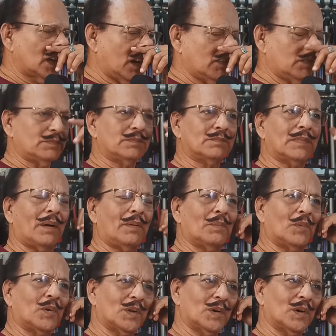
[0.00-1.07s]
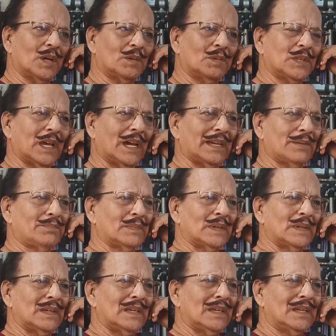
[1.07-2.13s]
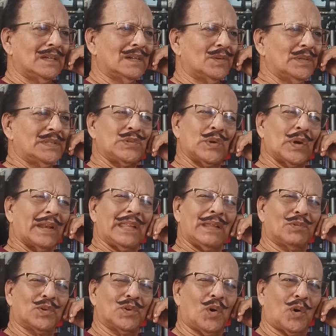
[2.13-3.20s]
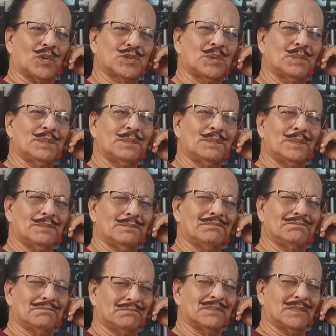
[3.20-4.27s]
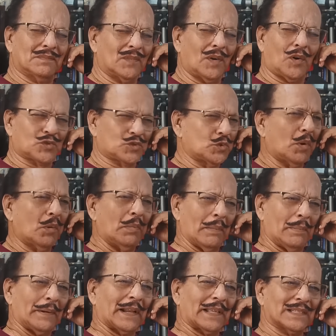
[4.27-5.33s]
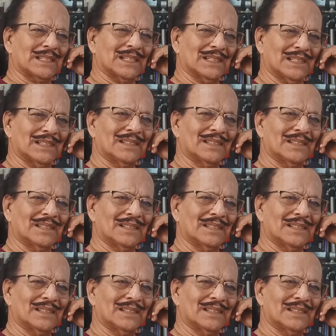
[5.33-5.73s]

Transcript: আমি আমার মনে হলো বোধ হয় ওই চেয়ারের কোনো অশুভ অশুভ ব্যাপার আছে